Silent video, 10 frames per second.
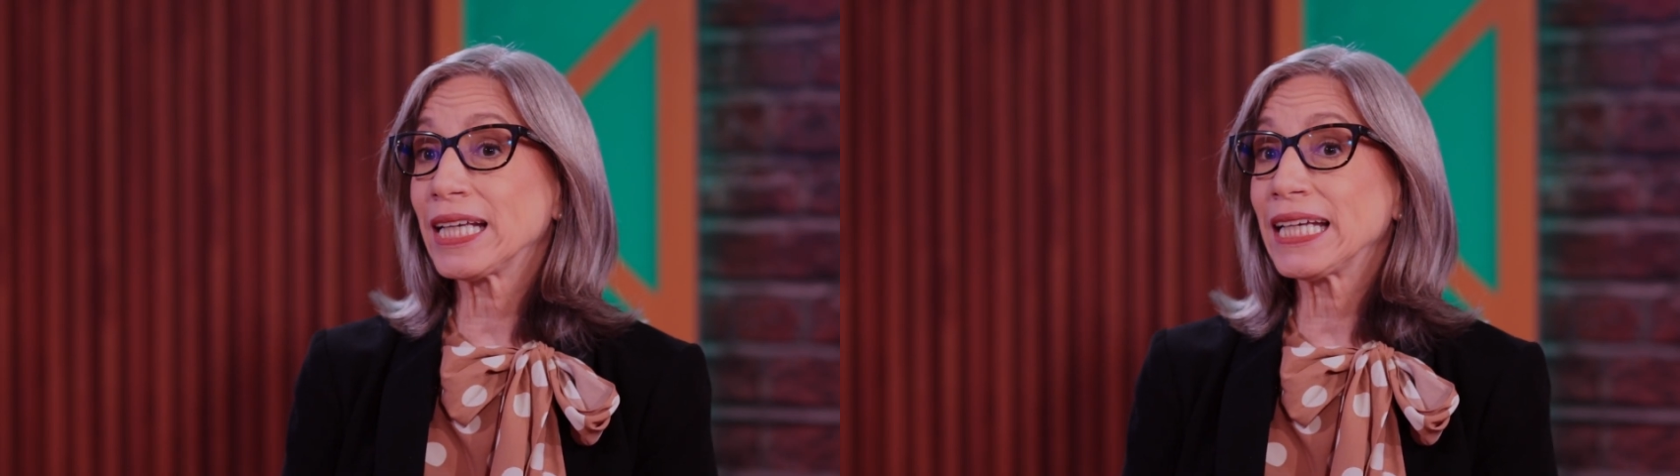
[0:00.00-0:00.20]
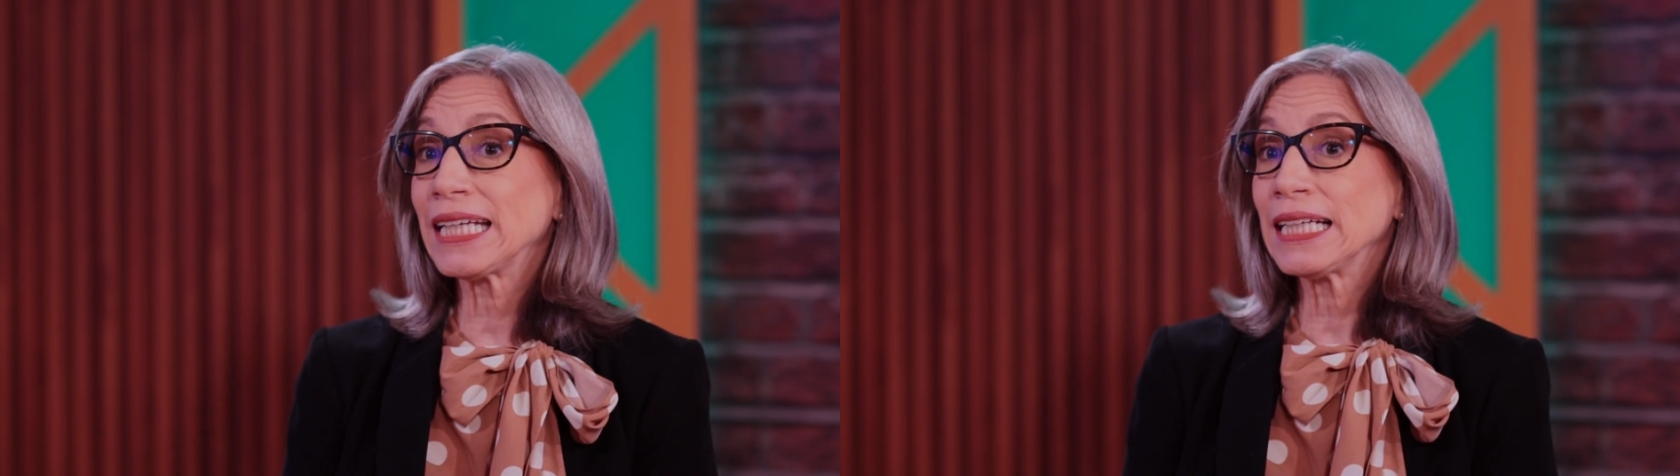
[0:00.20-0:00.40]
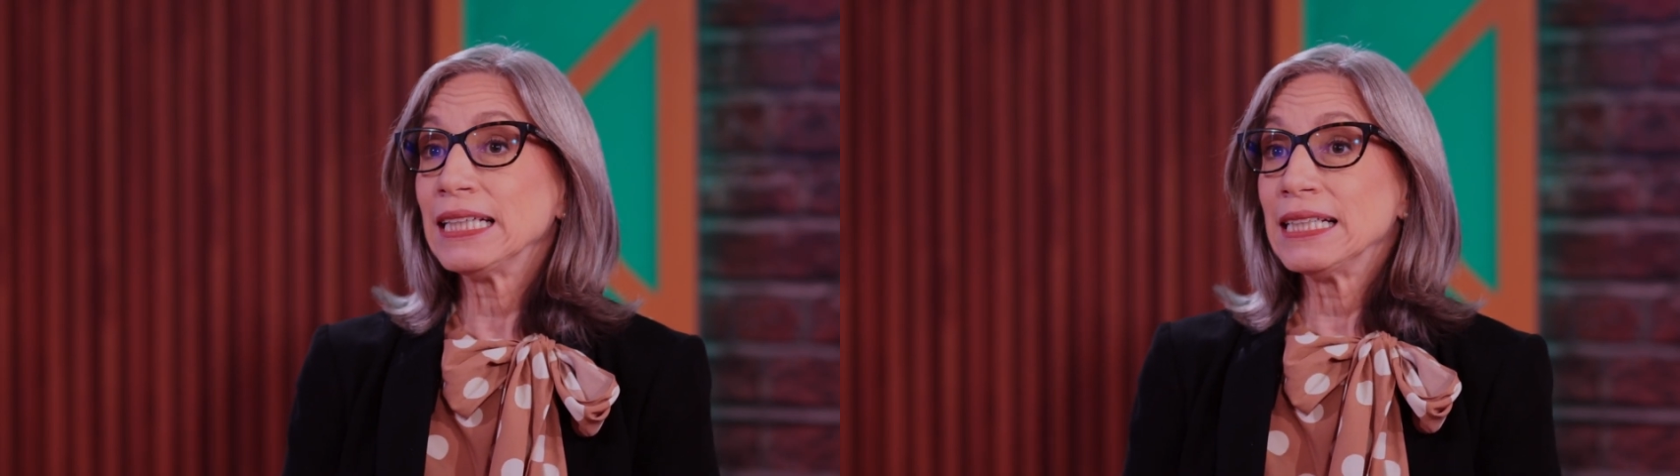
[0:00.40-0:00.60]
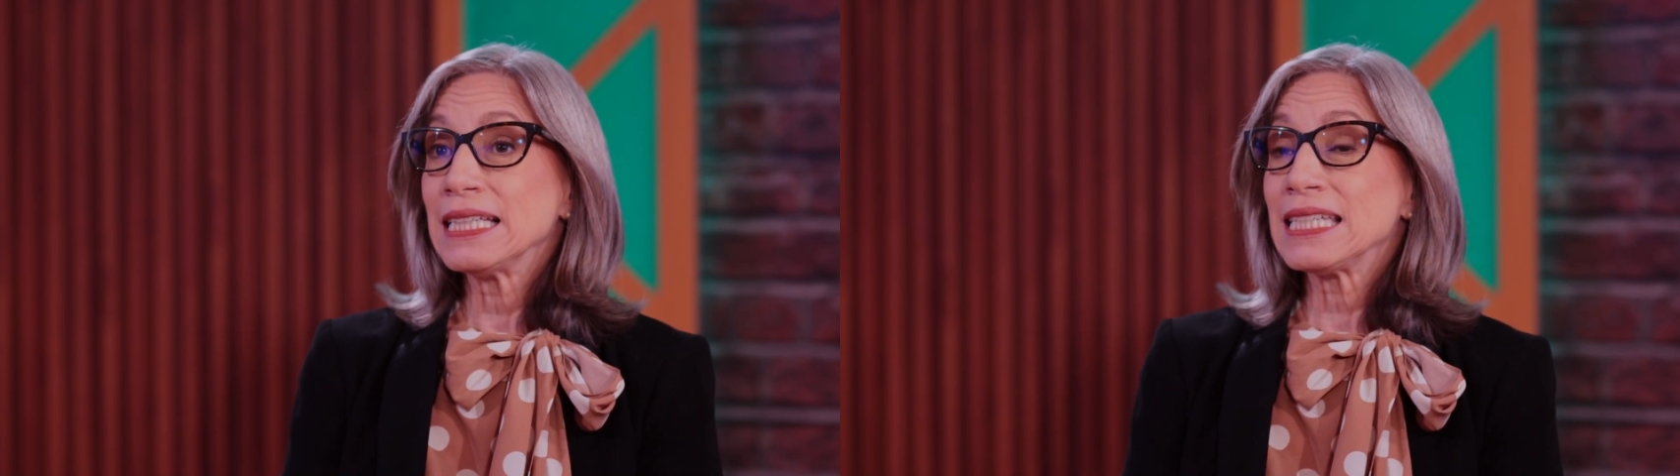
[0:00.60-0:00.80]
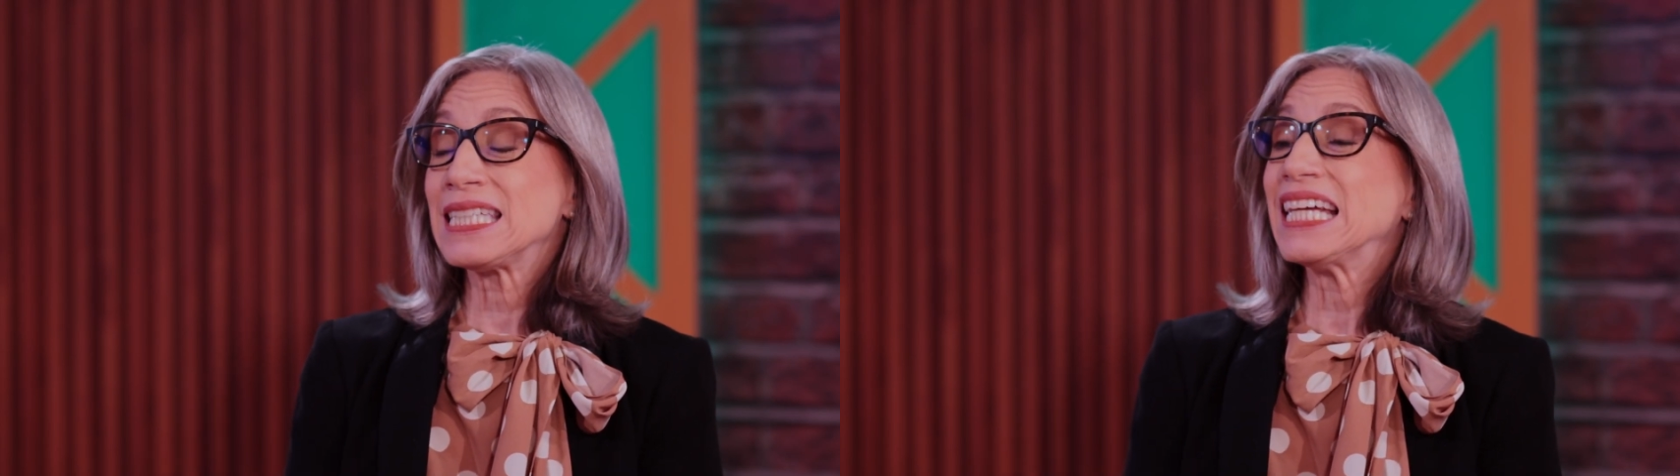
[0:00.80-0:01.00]
que
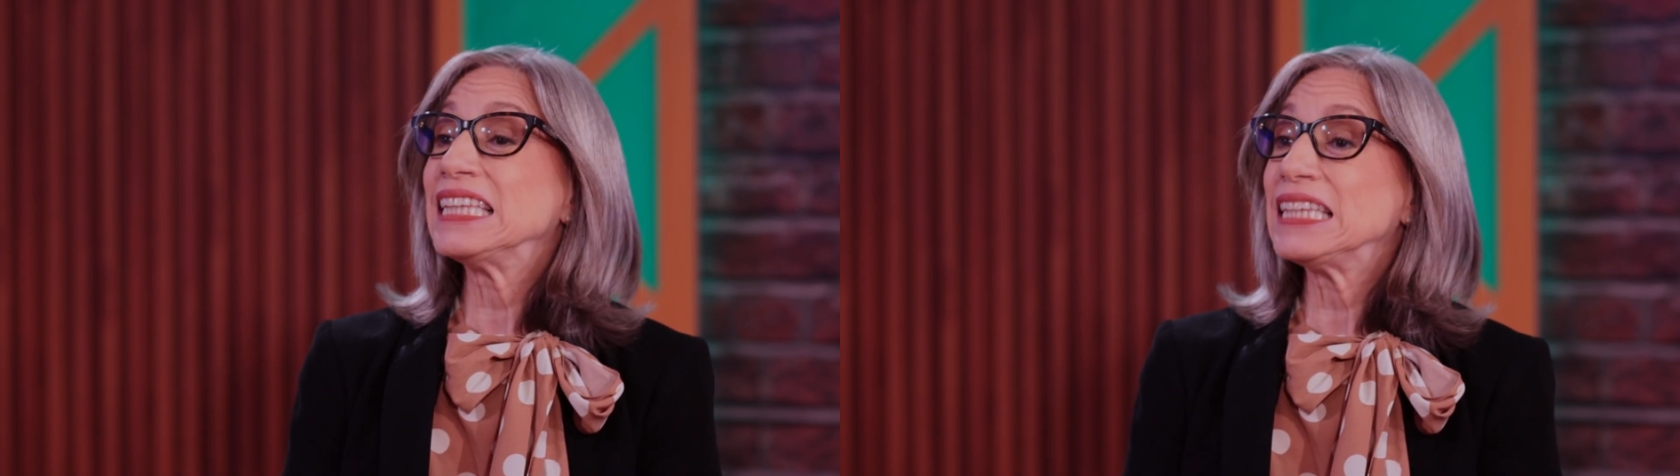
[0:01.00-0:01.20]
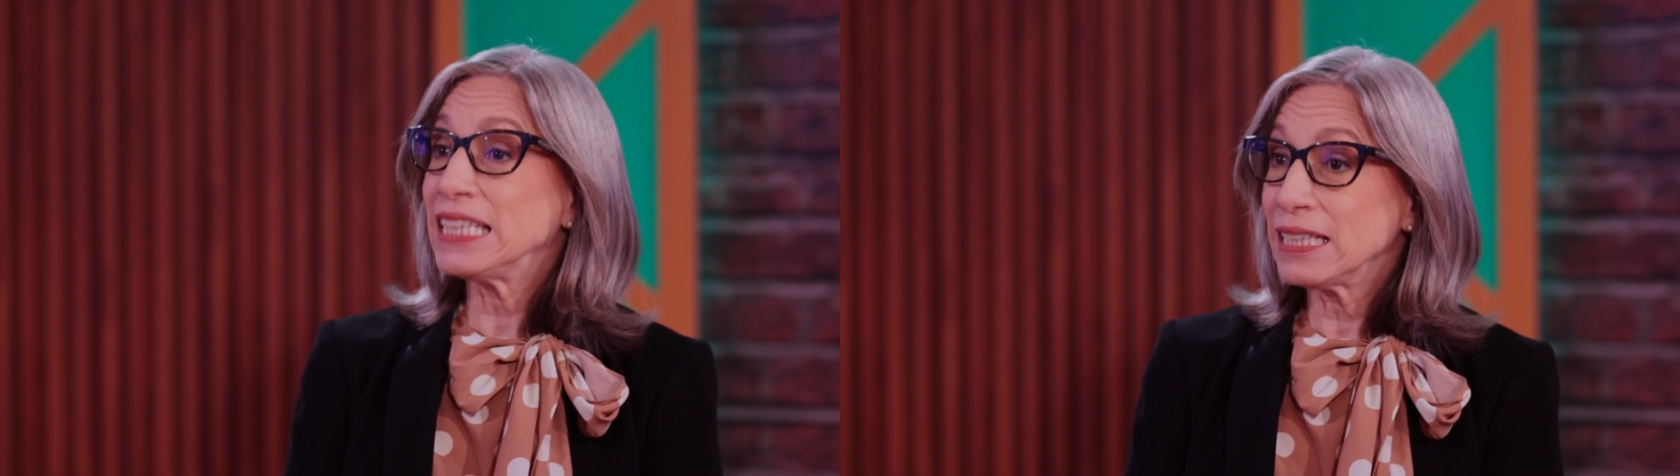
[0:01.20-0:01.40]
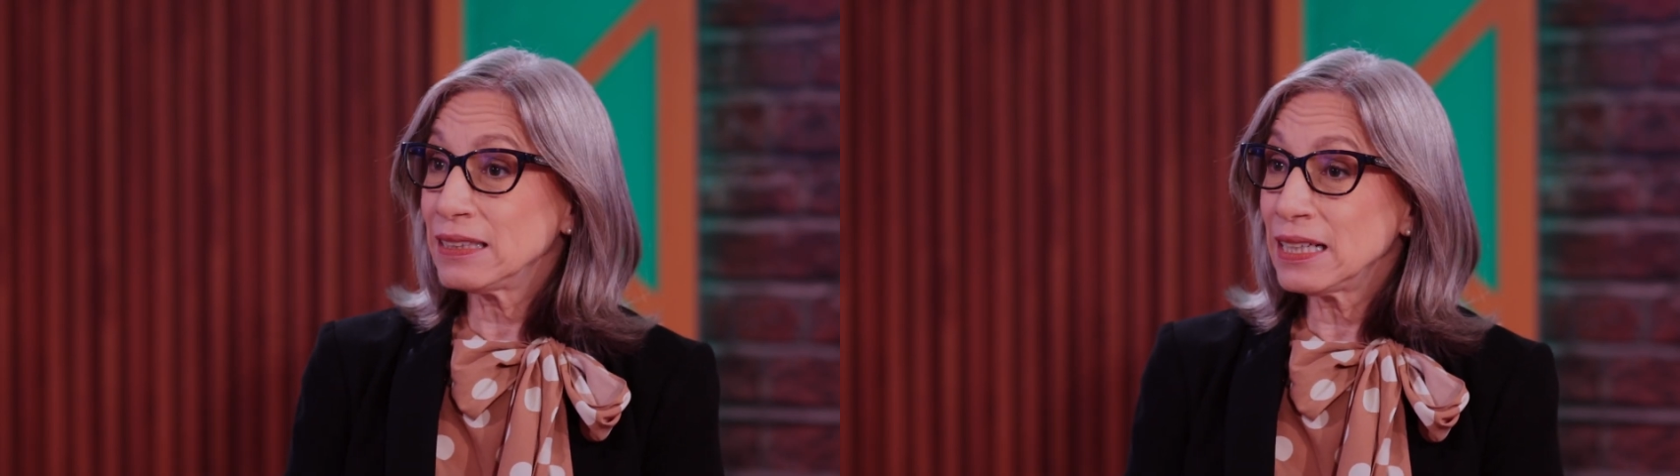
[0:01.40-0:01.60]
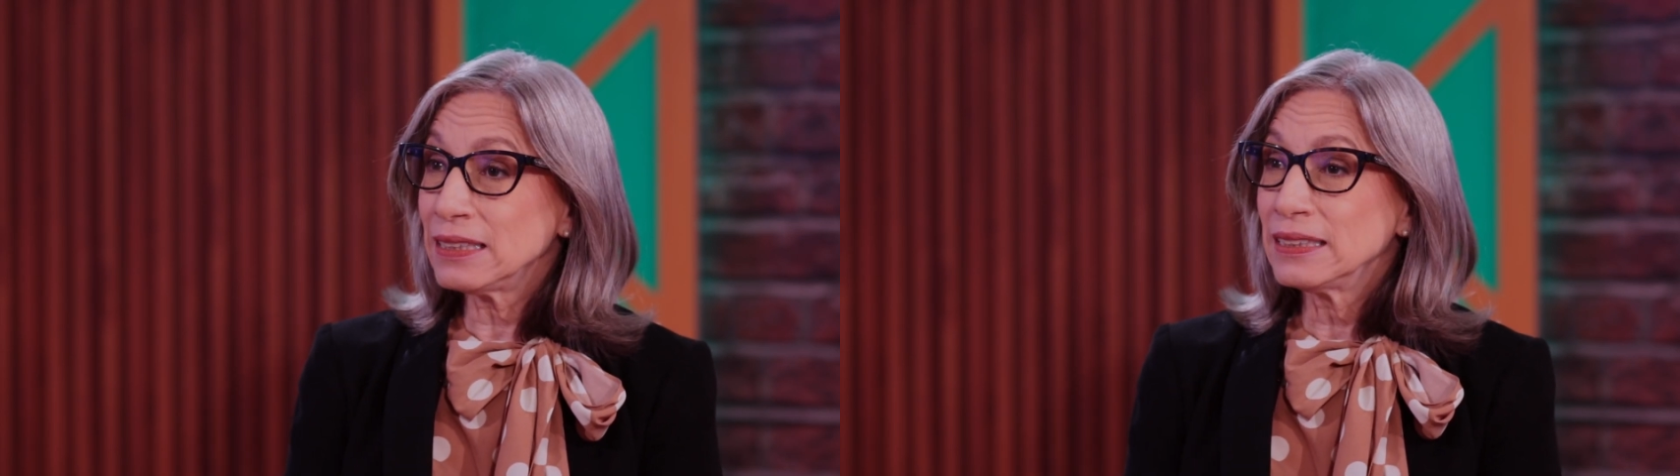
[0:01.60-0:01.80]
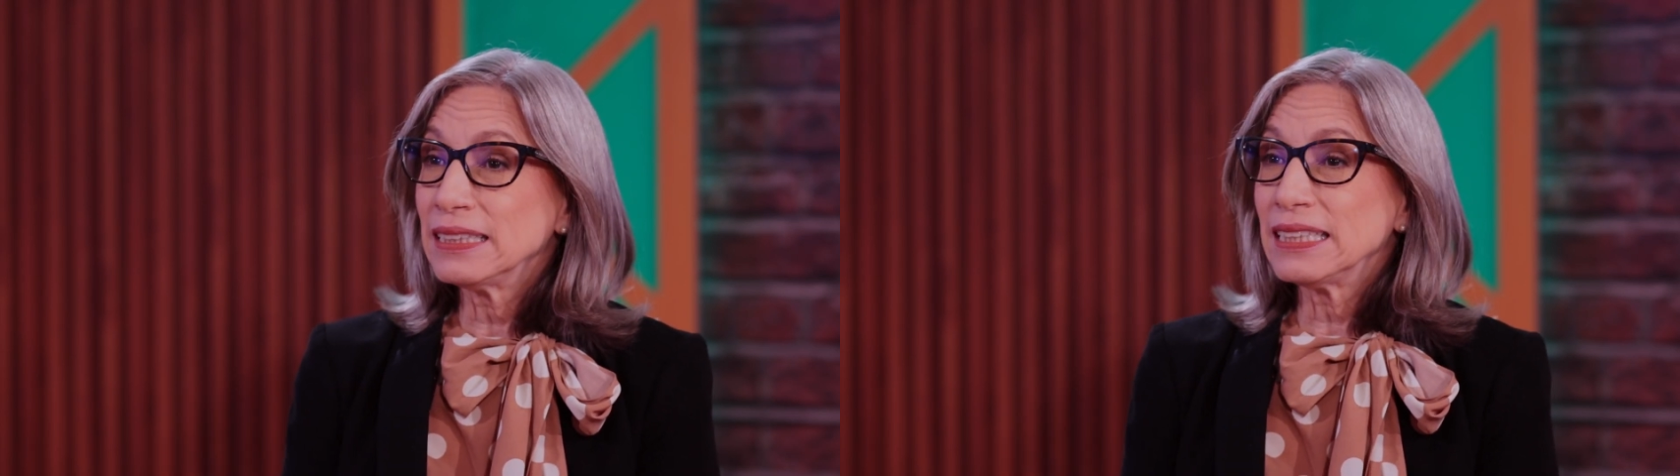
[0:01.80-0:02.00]
se entienda